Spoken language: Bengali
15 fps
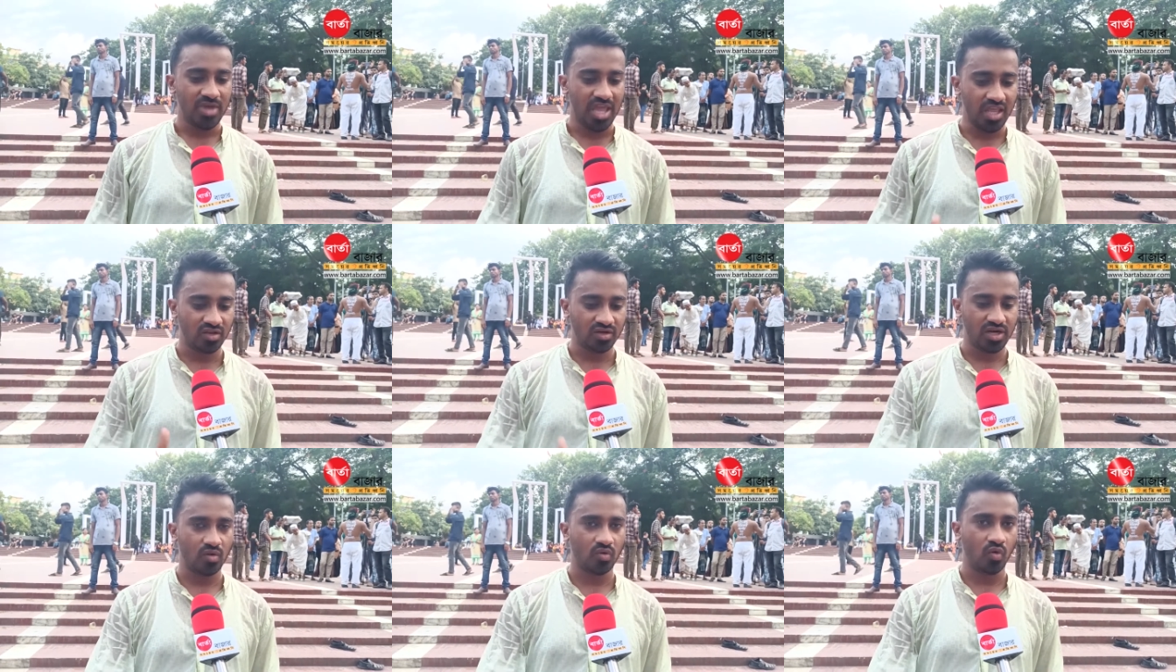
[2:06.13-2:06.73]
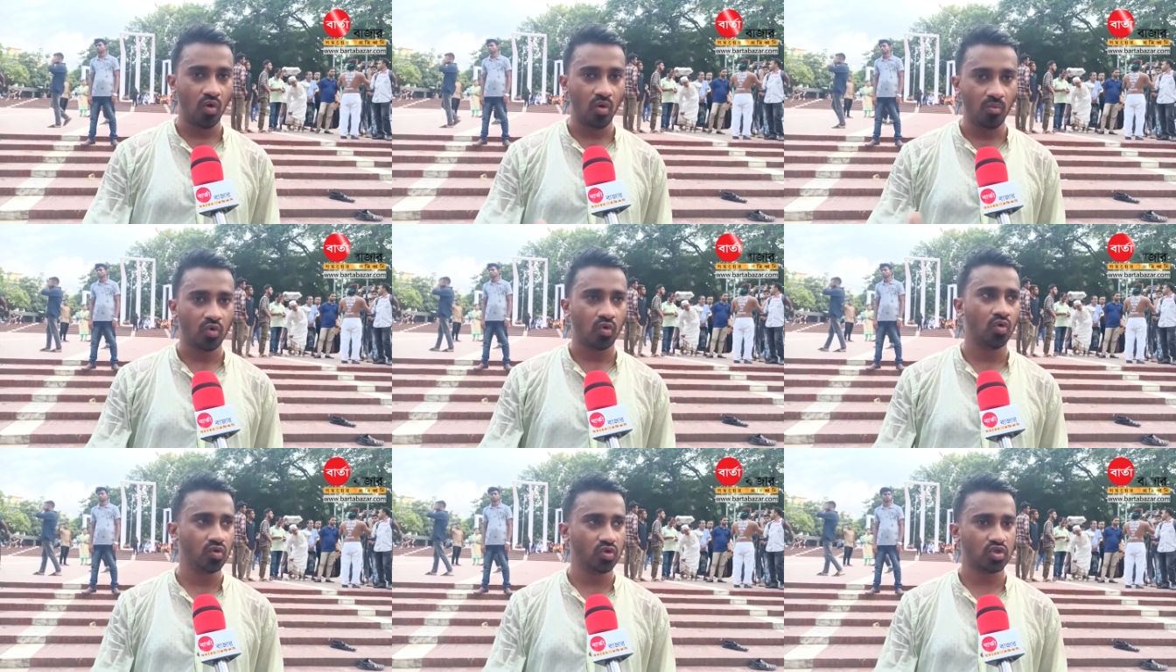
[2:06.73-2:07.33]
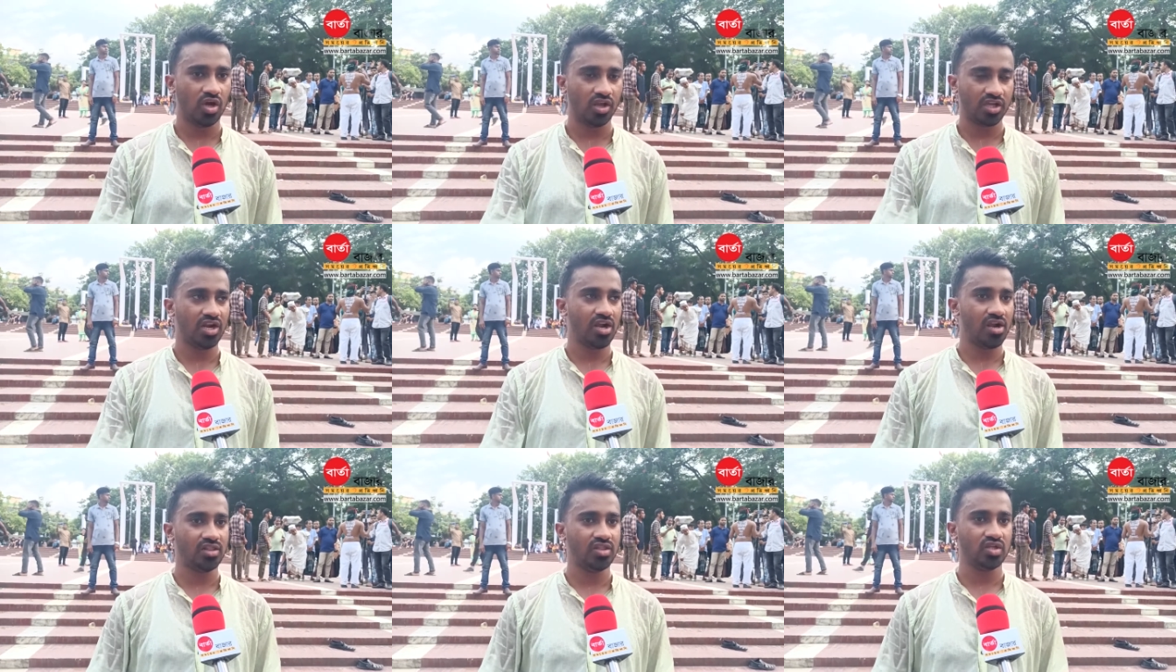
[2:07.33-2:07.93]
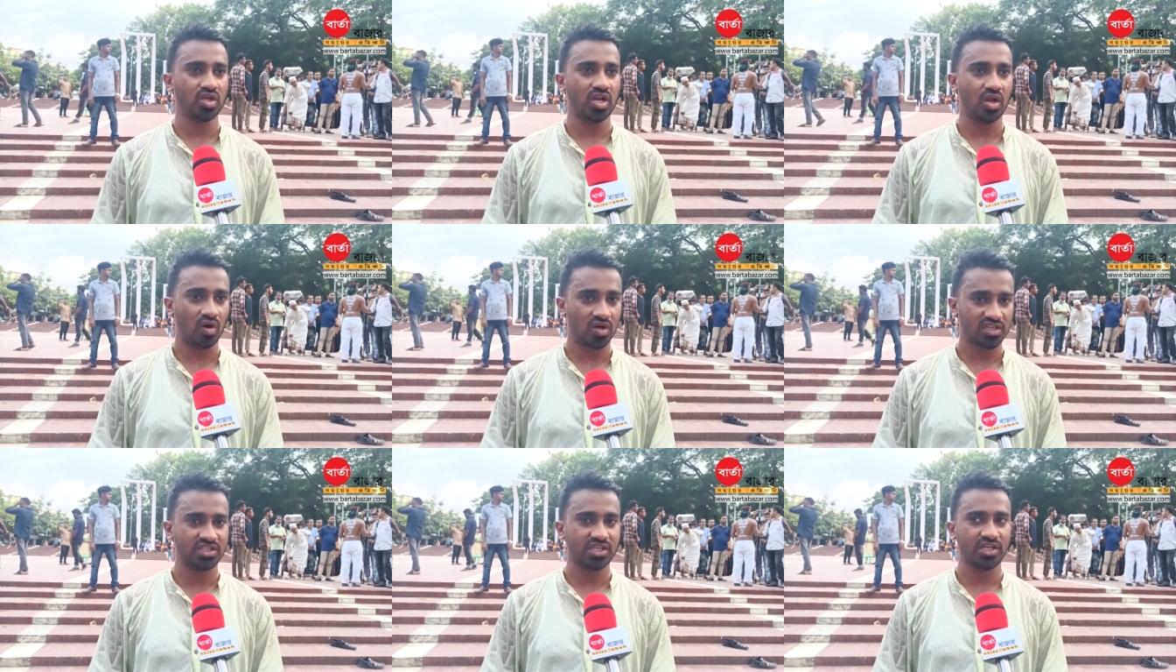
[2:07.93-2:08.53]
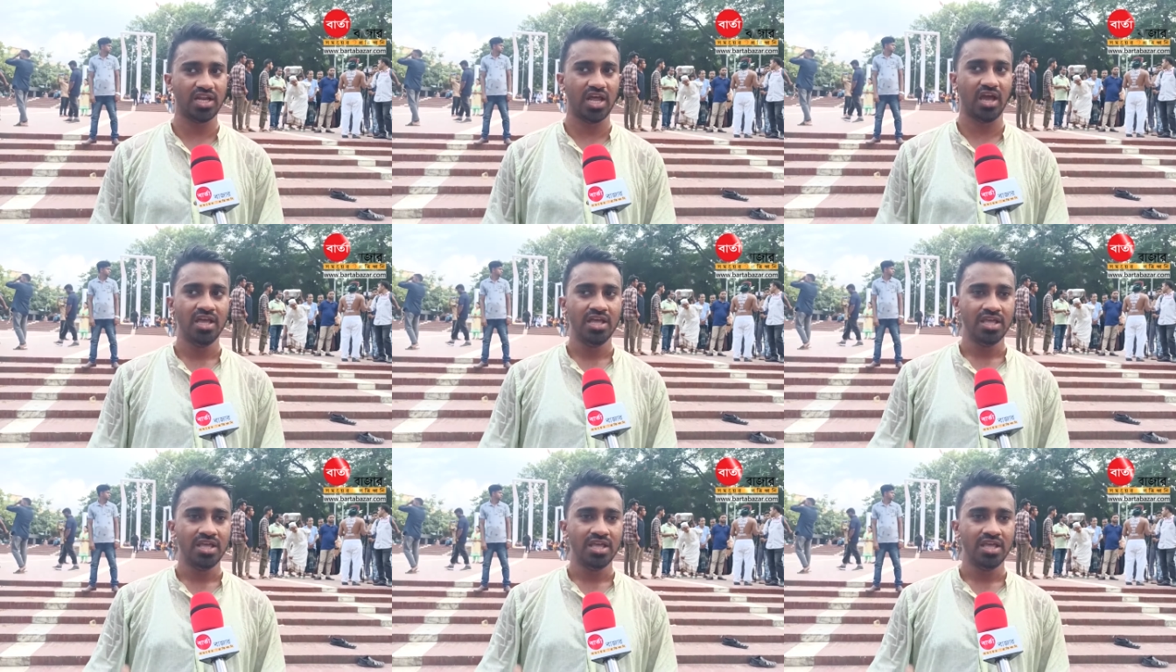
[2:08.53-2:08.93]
এই ধরনের গুম খুন সরকারের নির্দেশনায় ঘটাচ্ছে কিনা